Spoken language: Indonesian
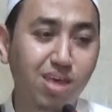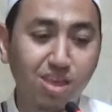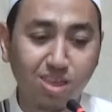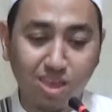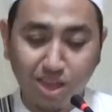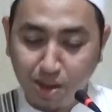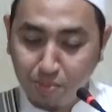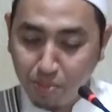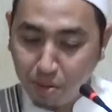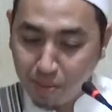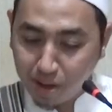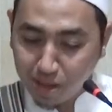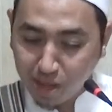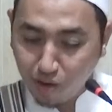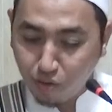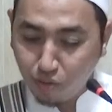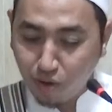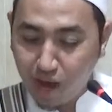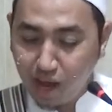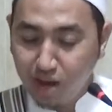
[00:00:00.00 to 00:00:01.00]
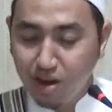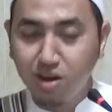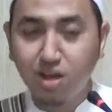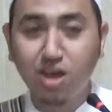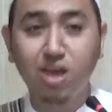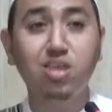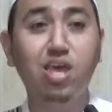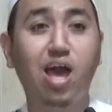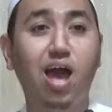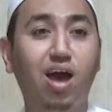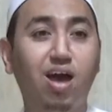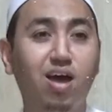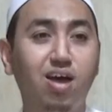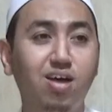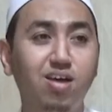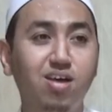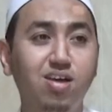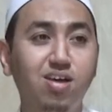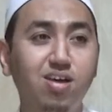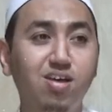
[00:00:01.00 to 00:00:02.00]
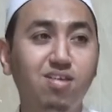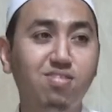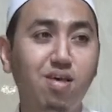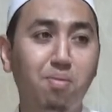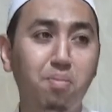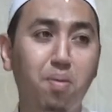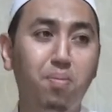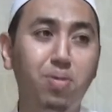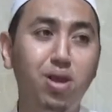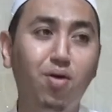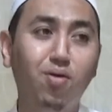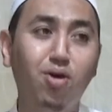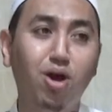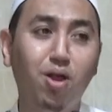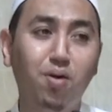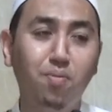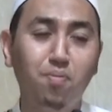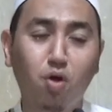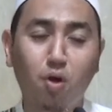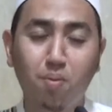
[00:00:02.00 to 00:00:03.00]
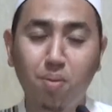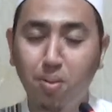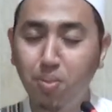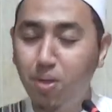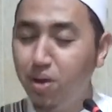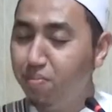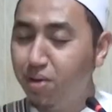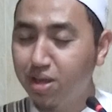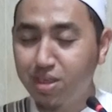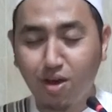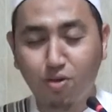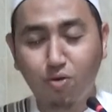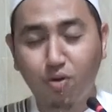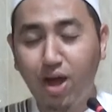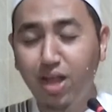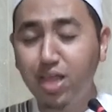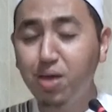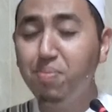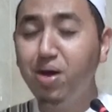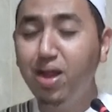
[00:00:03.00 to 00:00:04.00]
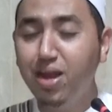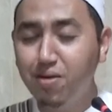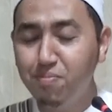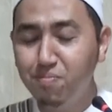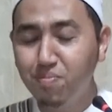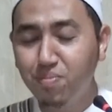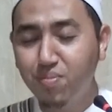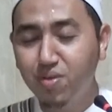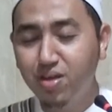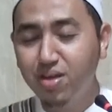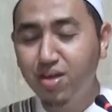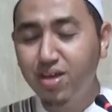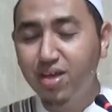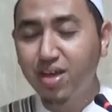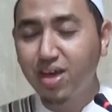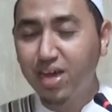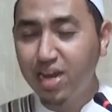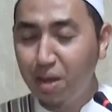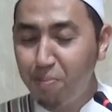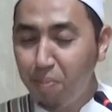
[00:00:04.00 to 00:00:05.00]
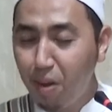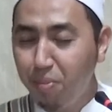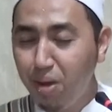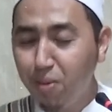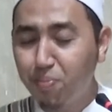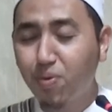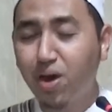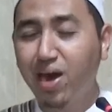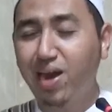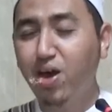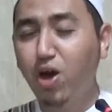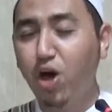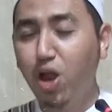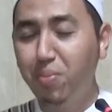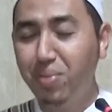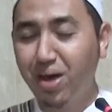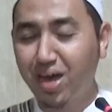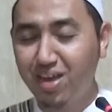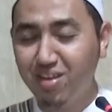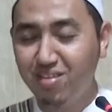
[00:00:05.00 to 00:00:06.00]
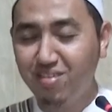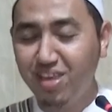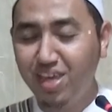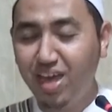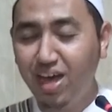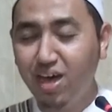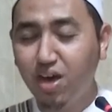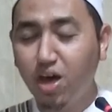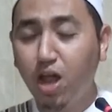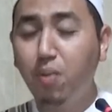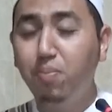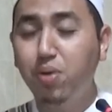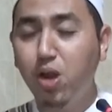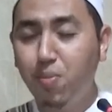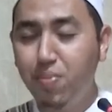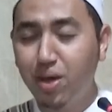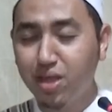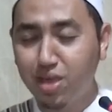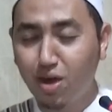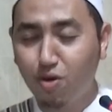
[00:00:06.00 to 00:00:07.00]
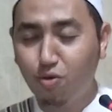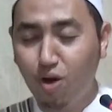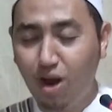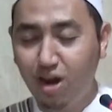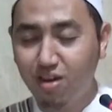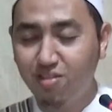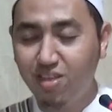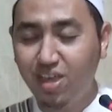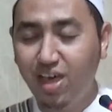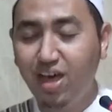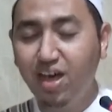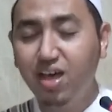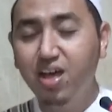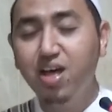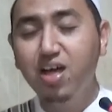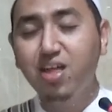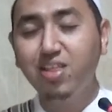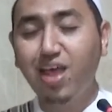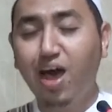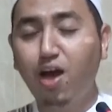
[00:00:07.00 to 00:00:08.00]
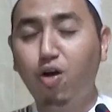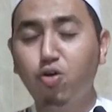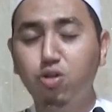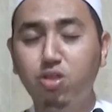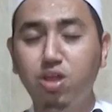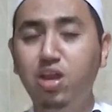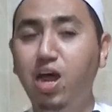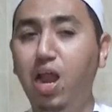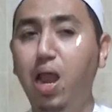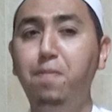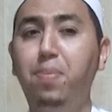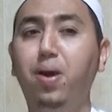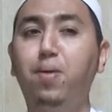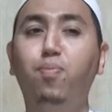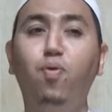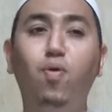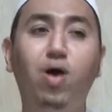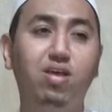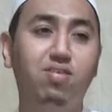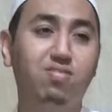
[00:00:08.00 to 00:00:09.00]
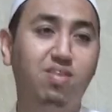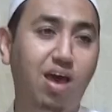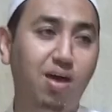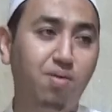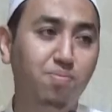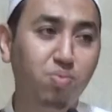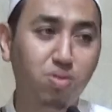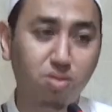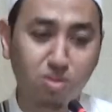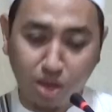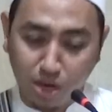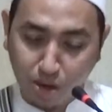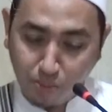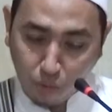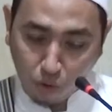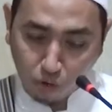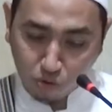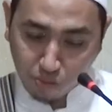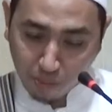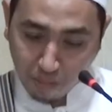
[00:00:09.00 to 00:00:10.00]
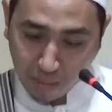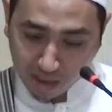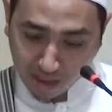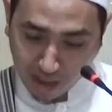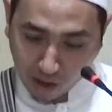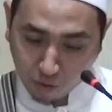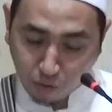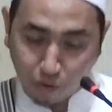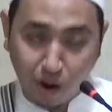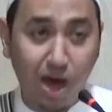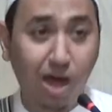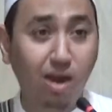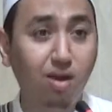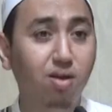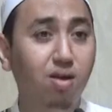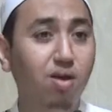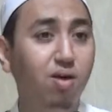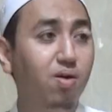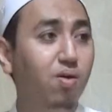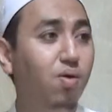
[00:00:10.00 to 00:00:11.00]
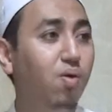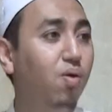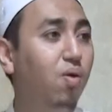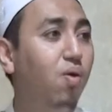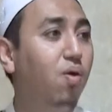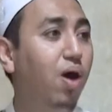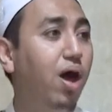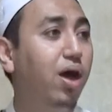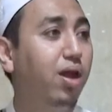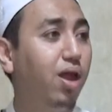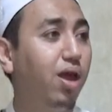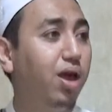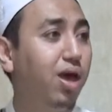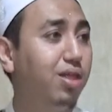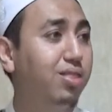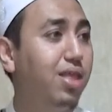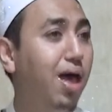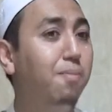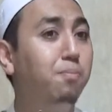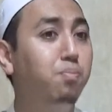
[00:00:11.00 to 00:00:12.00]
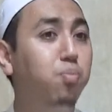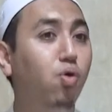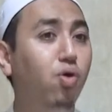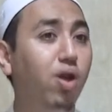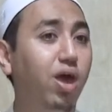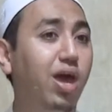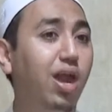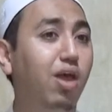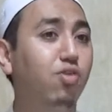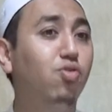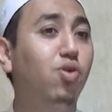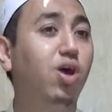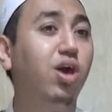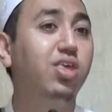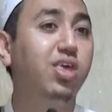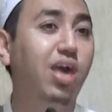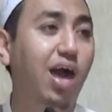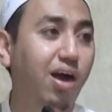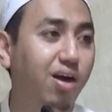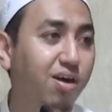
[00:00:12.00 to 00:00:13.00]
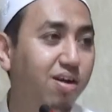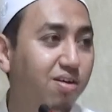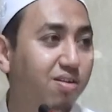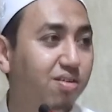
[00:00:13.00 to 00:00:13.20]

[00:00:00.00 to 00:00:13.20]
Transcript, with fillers: Jadi membaca Quran kenyang. Sampai beliau kalau Ramadan baca Qurannya malam. Kenapa Habib? Karena kalau makan siang, kalau beliau baca Quran siang, takut tidak lapar puasa. Jadi mau baca Quran, neka tabu, neka langsung kenyang.